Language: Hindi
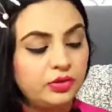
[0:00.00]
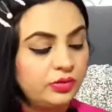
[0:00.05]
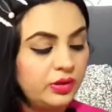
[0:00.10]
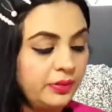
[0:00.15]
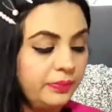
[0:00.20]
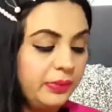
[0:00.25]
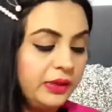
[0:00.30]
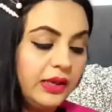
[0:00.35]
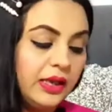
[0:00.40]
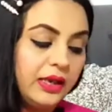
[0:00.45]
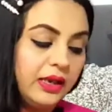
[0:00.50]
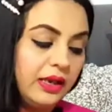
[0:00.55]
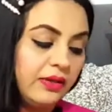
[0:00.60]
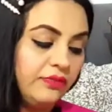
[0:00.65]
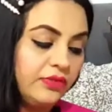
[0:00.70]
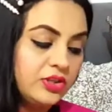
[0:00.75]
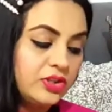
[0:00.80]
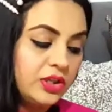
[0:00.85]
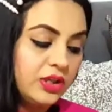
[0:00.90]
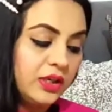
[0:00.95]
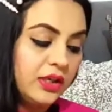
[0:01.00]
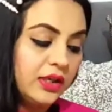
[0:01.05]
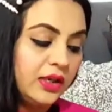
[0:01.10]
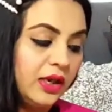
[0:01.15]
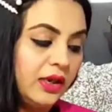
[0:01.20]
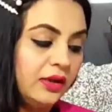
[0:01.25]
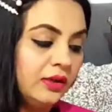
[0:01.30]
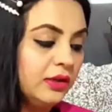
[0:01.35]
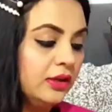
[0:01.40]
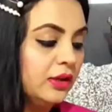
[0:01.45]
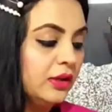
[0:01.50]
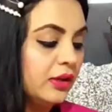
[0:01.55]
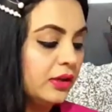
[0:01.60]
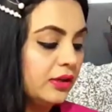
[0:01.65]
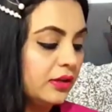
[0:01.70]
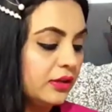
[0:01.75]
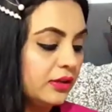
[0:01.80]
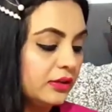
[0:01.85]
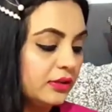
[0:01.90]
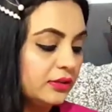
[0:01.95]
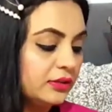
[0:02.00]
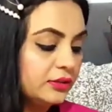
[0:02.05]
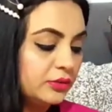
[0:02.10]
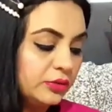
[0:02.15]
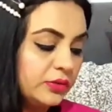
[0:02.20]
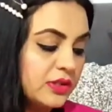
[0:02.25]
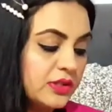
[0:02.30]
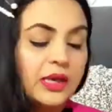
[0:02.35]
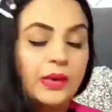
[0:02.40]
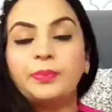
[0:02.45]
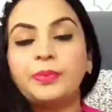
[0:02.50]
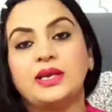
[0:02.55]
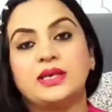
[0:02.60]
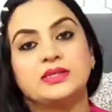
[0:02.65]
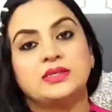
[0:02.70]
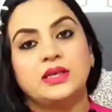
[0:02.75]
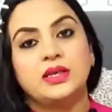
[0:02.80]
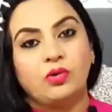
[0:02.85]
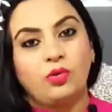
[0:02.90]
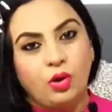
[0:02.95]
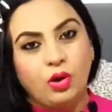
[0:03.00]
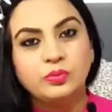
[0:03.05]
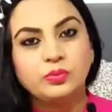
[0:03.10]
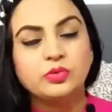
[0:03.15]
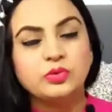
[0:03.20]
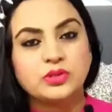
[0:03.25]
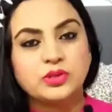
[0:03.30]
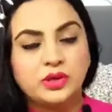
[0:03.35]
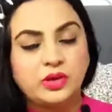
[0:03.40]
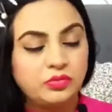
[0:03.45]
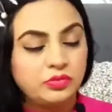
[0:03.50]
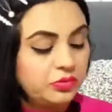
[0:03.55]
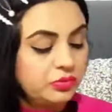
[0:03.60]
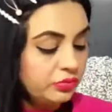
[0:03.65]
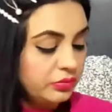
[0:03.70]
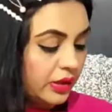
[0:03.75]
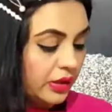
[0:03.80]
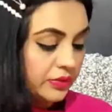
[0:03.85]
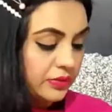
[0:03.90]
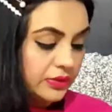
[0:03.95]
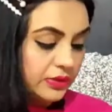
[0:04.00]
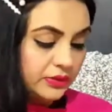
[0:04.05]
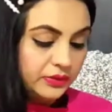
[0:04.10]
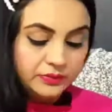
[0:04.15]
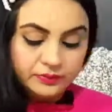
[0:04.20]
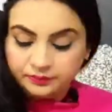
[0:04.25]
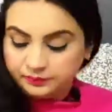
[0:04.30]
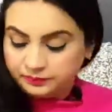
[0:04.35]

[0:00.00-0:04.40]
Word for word: ड्यूरेबल है काफ़ी चलेगा तो इसका प्राइस है ऑलमोस्ट अराउंड टू थाउजेंड